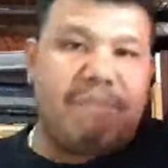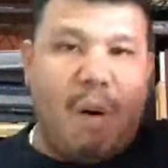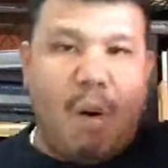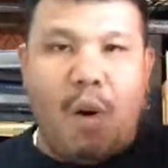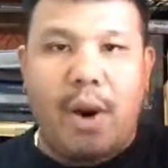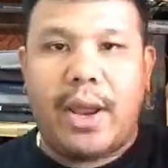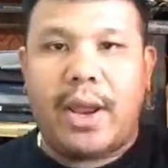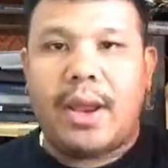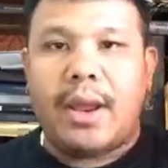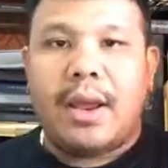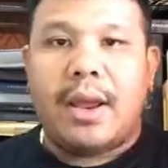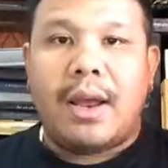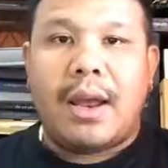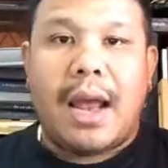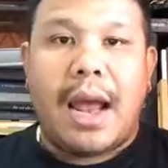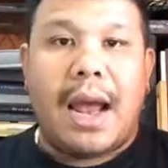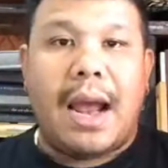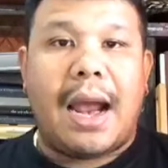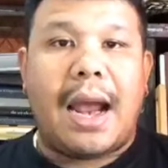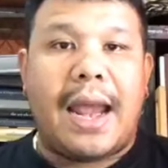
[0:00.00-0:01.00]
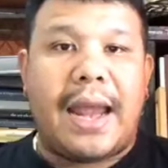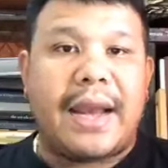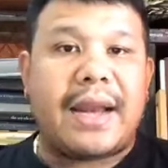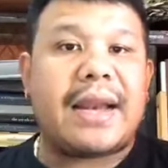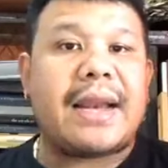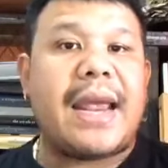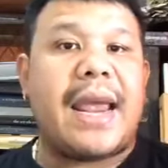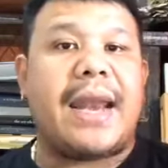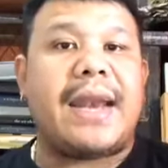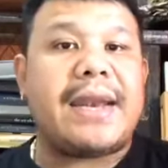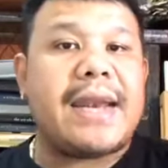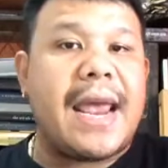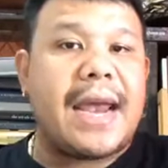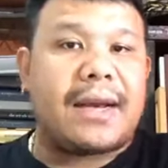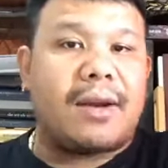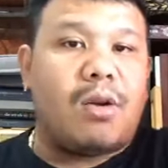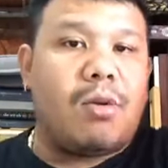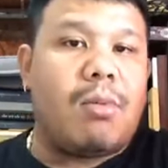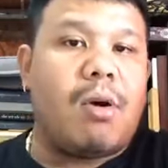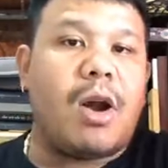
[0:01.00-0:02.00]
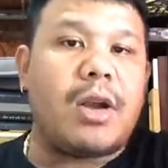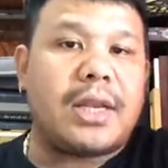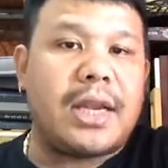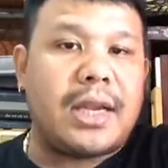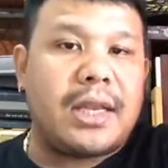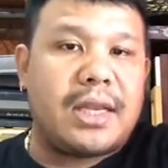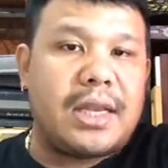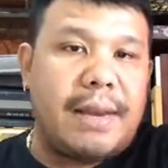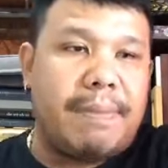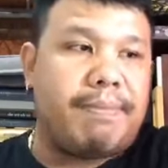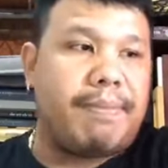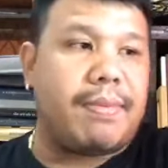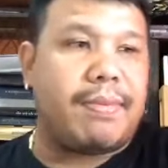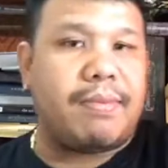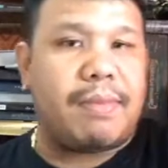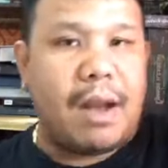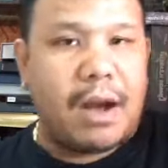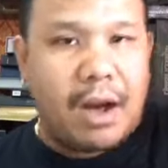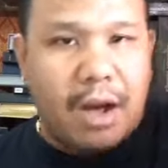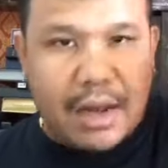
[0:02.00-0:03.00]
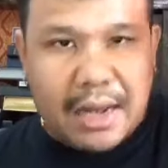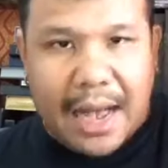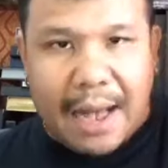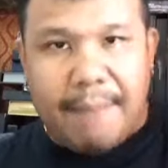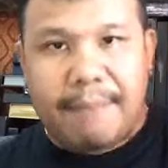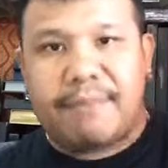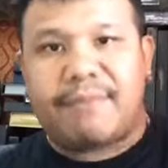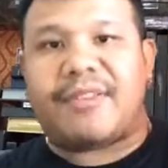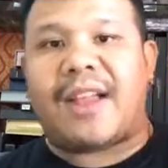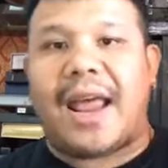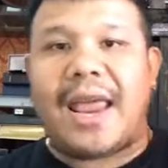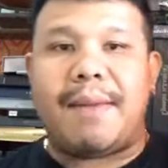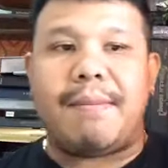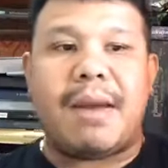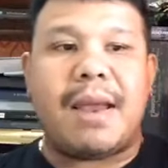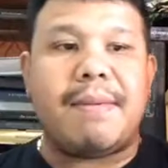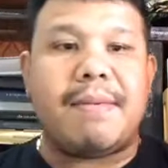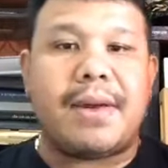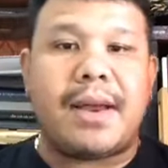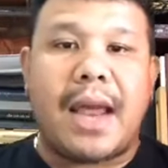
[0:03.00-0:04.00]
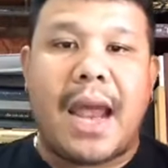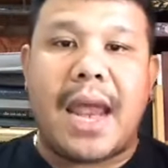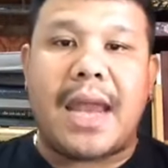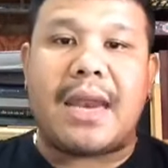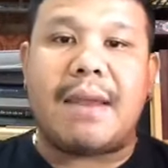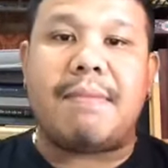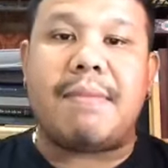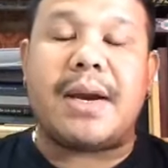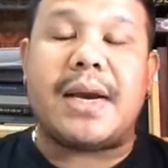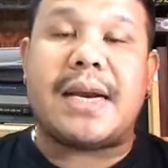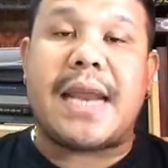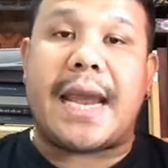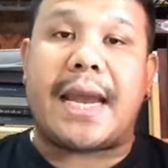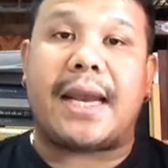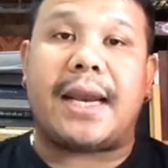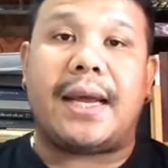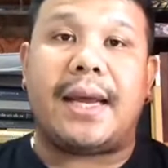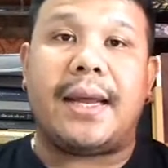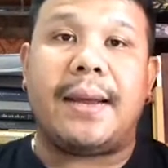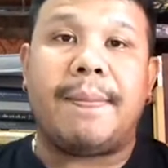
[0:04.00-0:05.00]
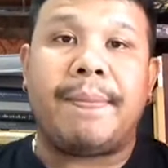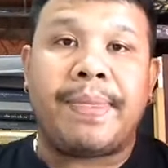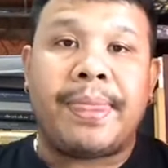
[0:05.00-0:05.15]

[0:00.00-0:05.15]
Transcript: โปรยอ่า เห็นเห็นเด็ก หลวงพ่อจะหยิบ แล้วก็กำใส่ให้ให้ในมือเด็กเลย